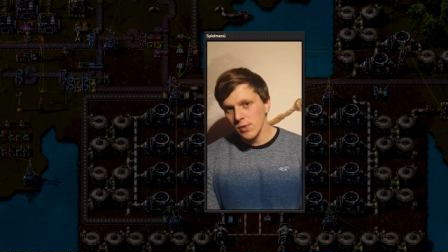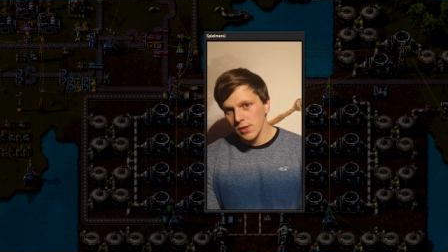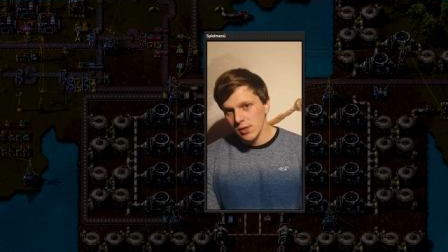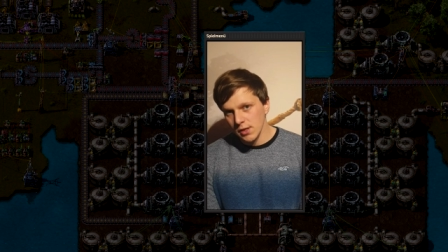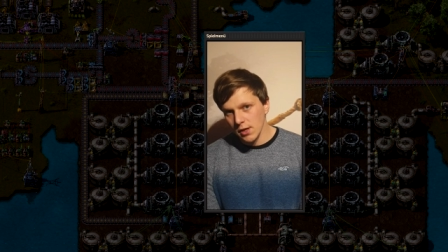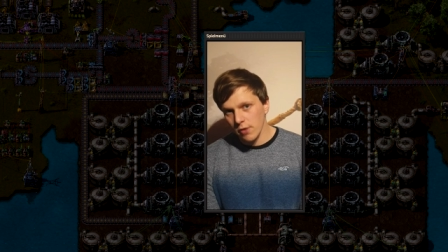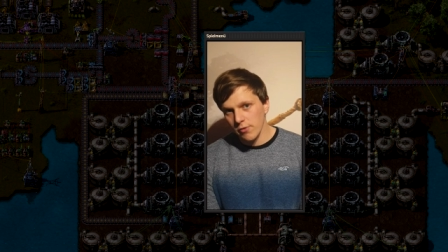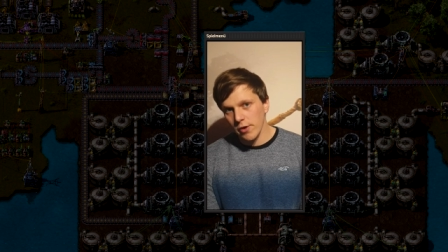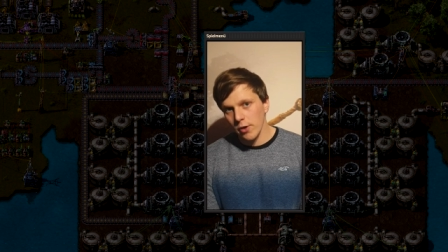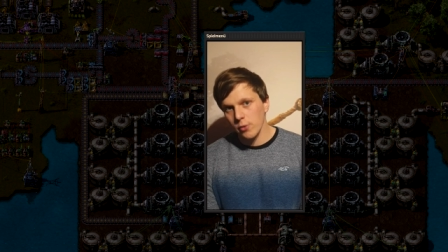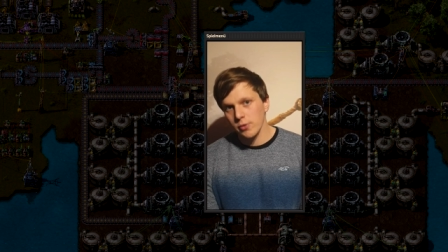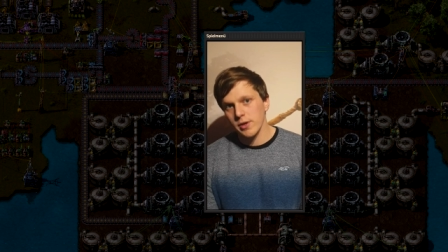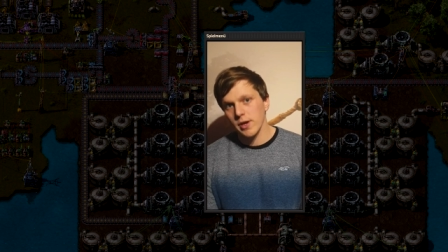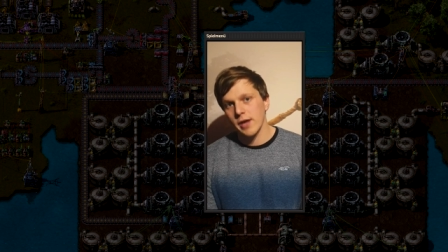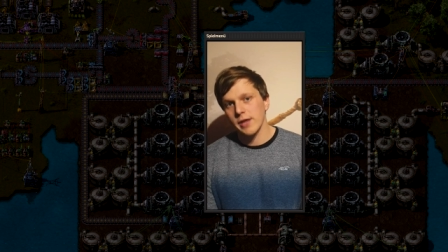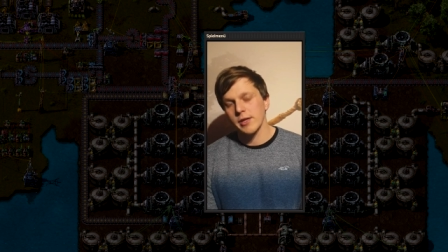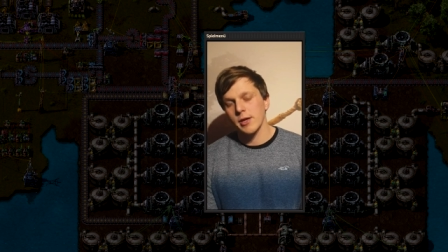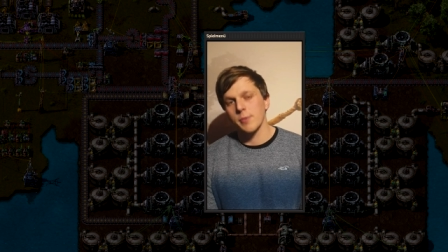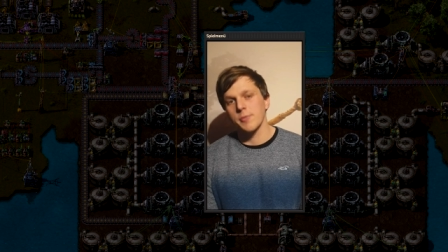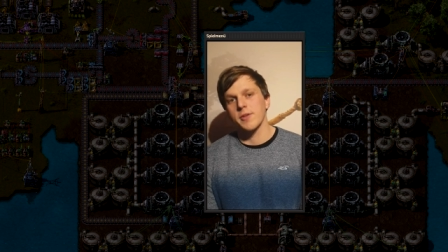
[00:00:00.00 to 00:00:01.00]
da wir
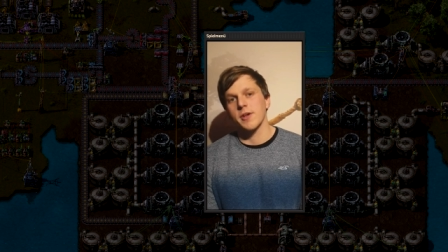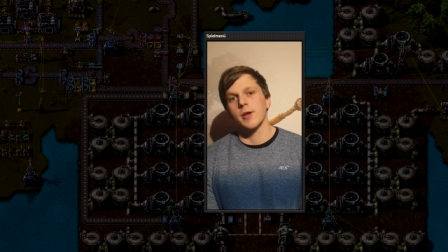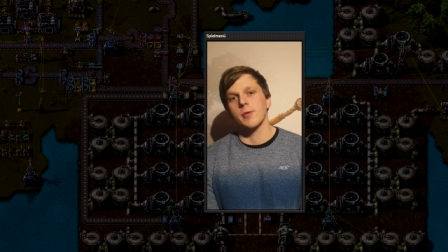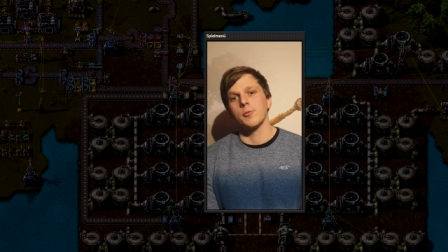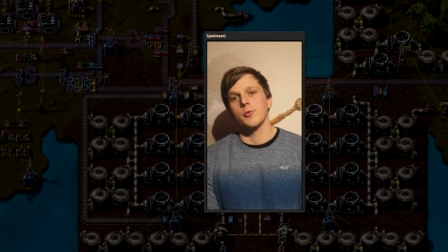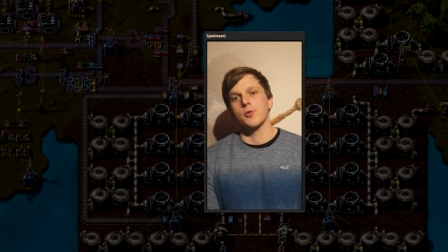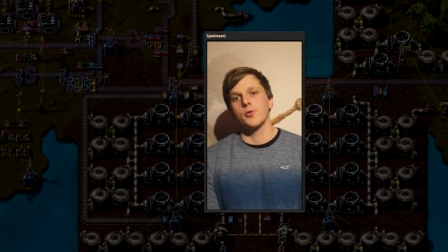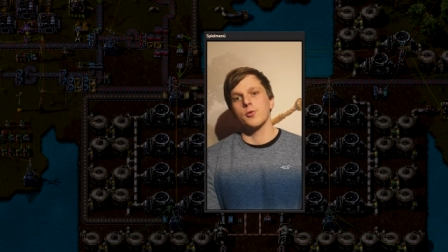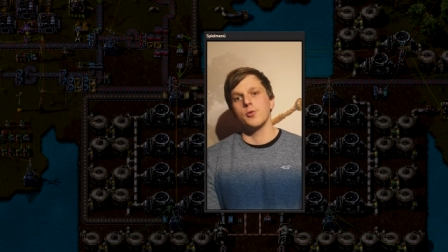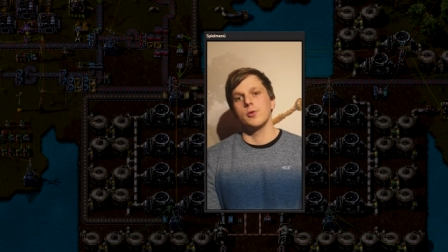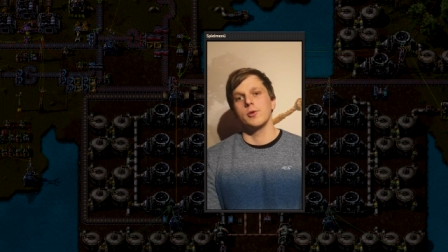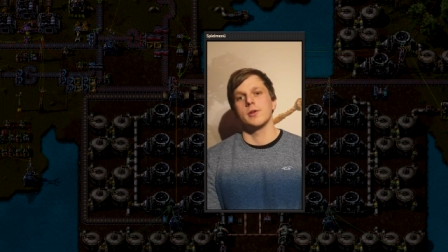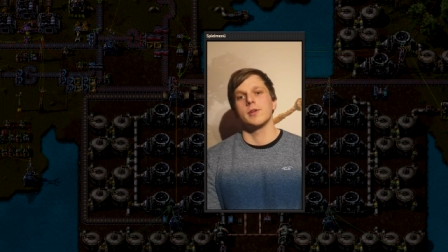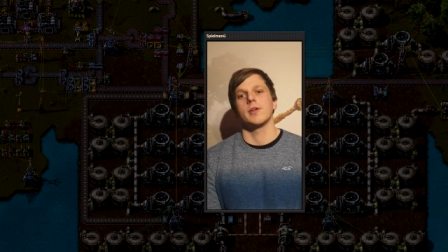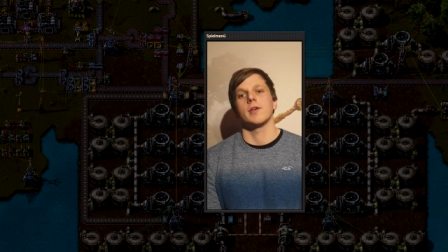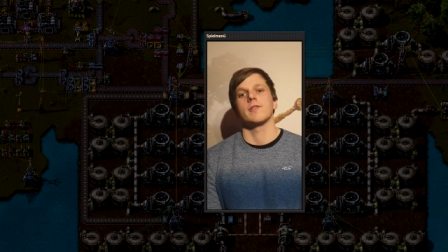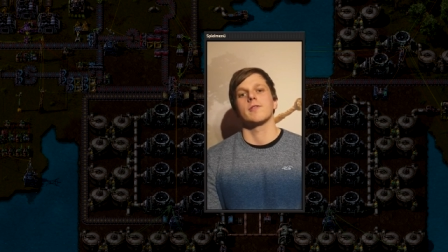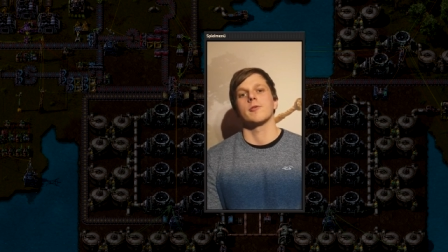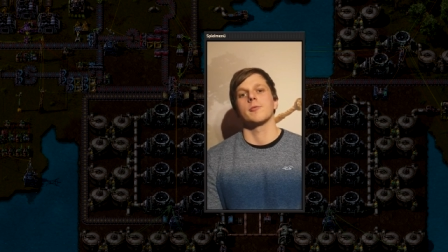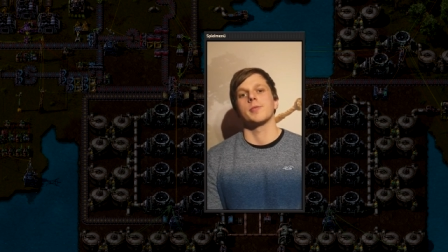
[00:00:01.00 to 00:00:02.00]
unter anderem sein Modul,
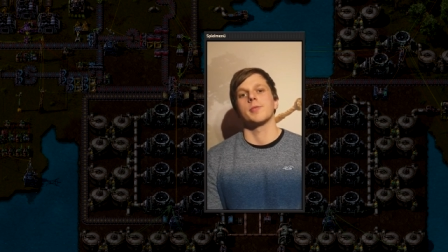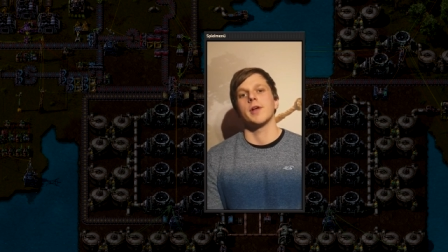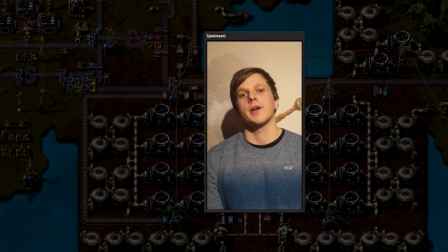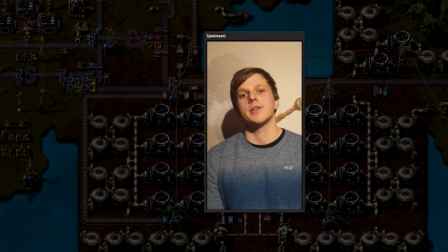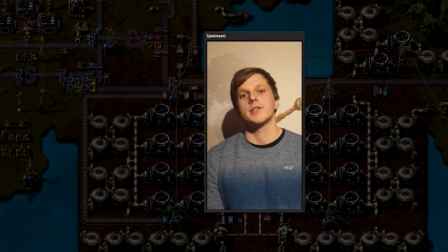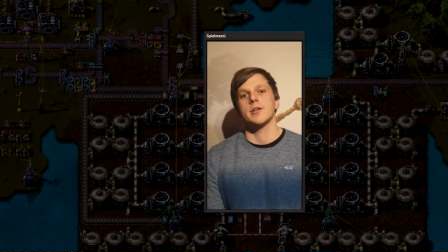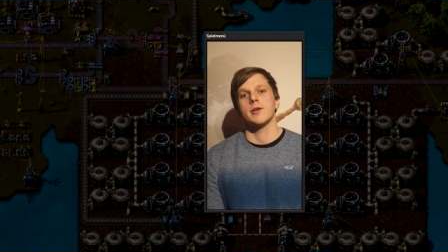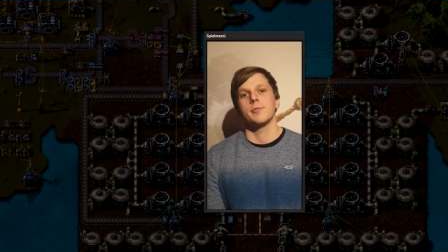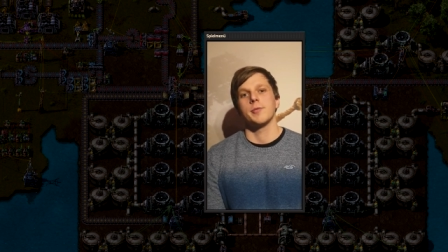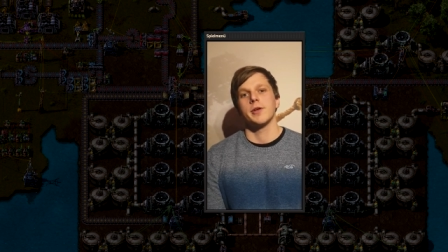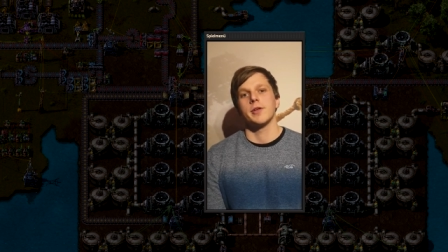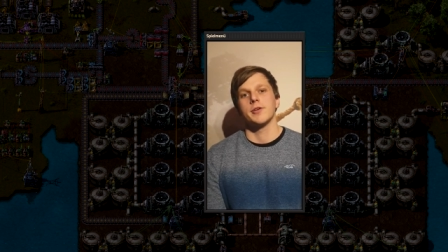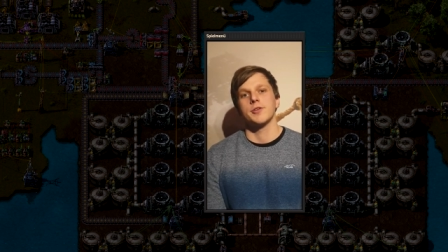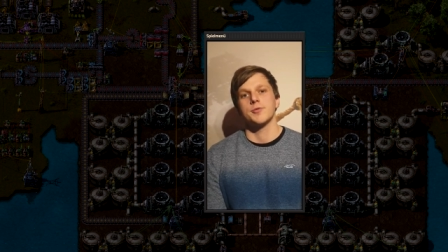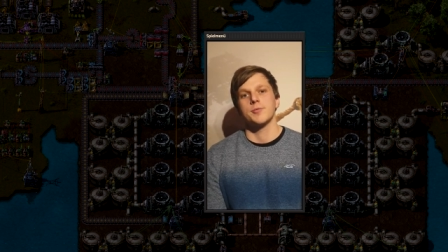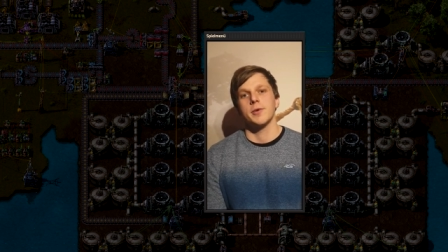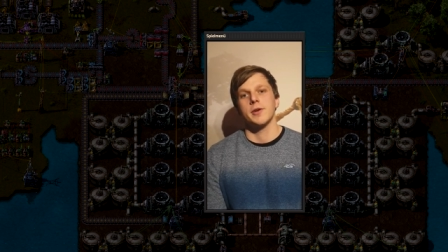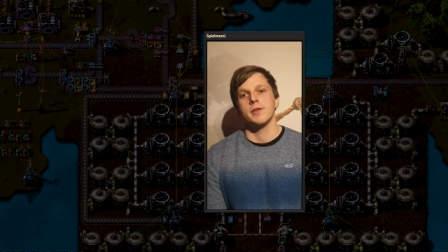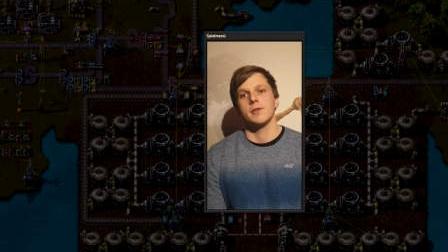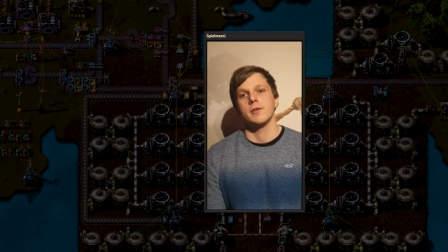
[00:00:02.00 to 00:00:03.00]
das Supply Chain
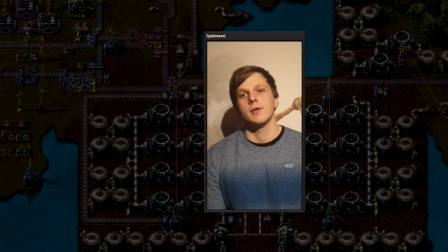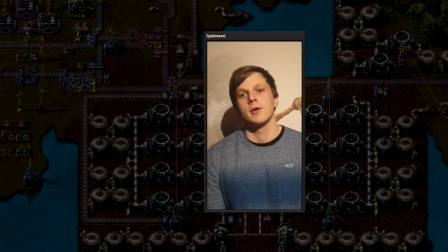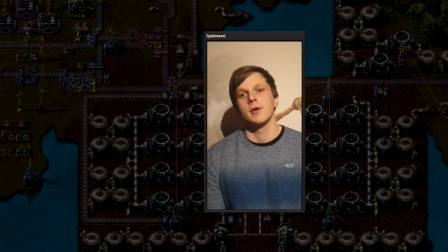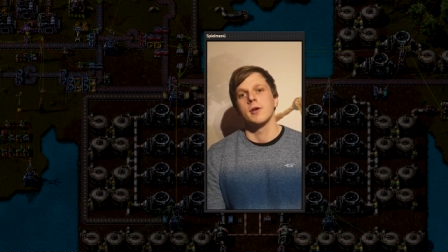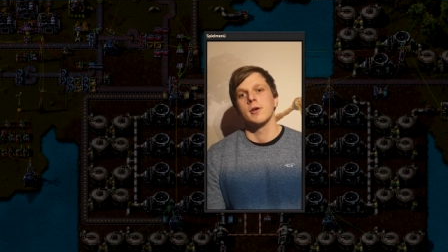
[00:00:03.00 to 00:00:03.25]
Management,